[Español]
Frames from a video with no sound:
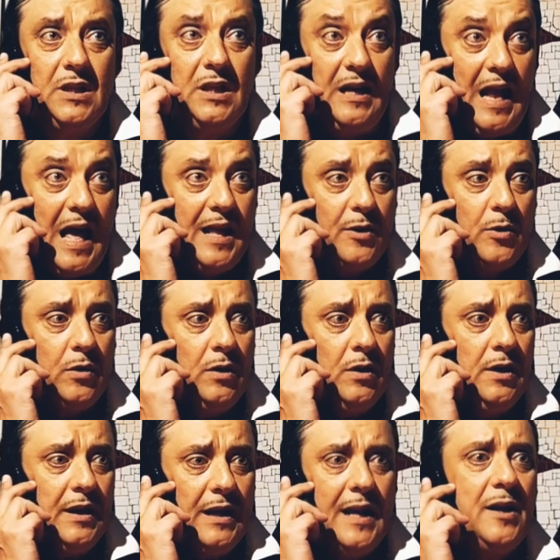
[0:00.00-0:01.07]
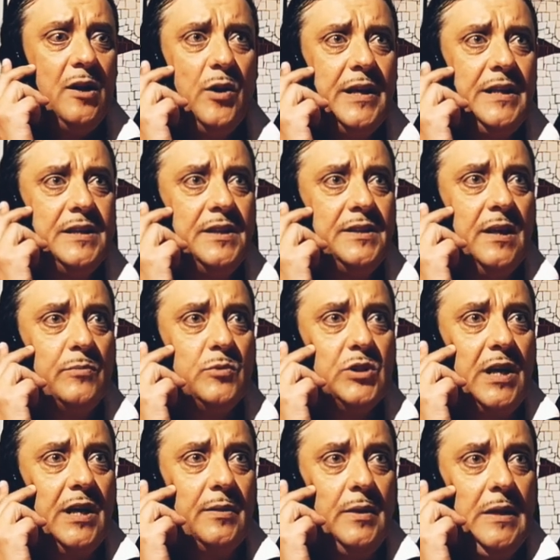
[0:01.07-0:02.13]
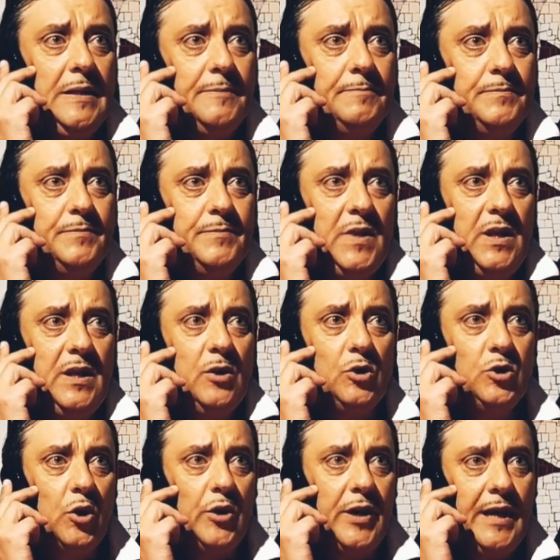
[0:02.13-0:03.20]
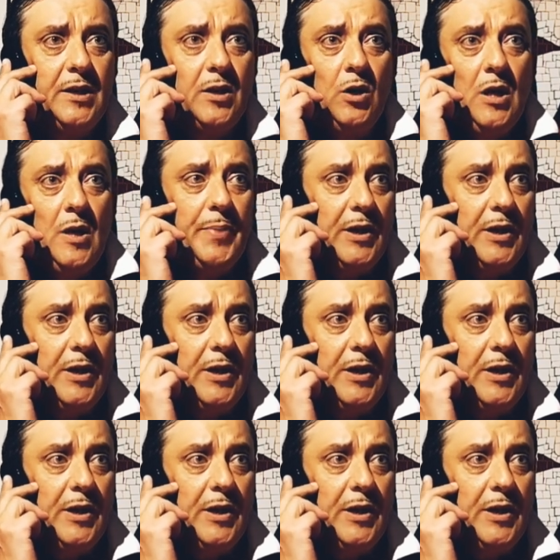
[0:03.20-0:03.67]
Claro. Claro que intenté buscar mm, en otro horario,